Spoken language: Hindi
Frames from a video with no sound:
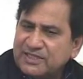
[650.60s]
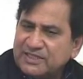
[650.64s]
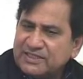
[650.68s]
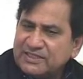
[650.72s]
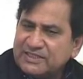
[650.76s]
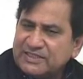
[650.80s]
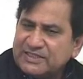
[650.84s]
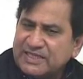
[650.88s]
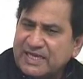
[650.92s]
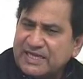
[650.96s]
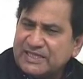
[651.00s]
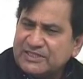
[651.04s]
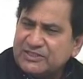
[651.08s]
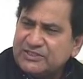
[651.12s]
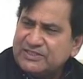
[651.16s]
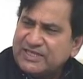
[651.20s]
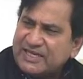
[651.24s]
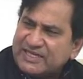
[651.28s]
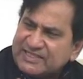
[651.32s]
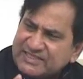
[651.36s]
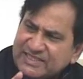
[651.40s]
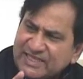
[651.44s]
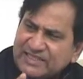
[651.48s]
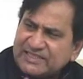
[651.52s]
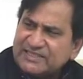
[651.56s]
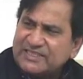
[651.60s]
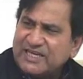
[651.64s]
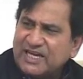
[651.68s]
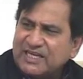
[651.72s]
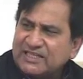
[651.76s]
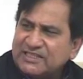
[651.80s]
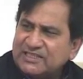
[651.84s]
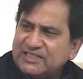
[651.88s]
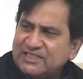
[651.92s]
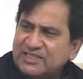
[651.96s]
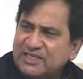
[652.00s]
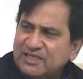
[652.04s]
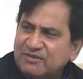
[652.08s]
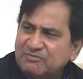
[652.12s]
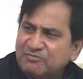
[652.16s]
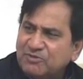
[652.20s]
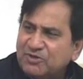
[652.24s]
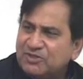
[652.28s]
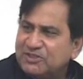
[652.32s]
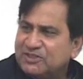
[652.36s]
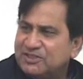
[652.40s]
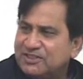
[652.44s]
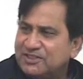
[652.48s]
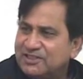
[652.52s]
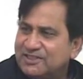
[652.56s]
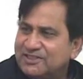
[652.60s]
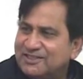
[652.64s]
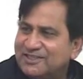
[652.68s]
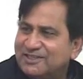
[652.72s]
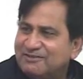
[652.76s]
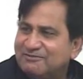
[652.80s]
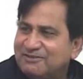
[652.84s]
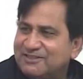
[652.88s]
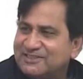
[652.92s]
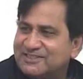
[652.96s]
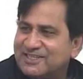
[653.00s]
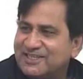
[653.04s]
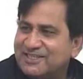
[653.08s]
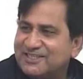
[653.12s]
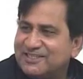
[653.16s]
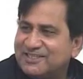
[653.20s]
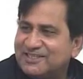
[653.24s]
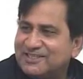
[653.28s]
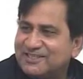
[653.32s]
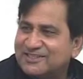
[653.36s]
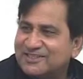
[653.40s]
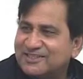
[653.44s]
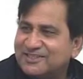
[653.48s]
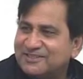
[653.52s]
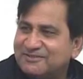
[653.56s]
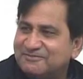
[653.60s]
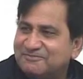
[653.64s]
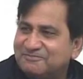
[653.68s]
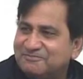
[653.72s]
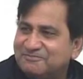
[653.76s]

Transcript: जनता जैसा चाहती है पॉलिटिकल दल वैसा ही करते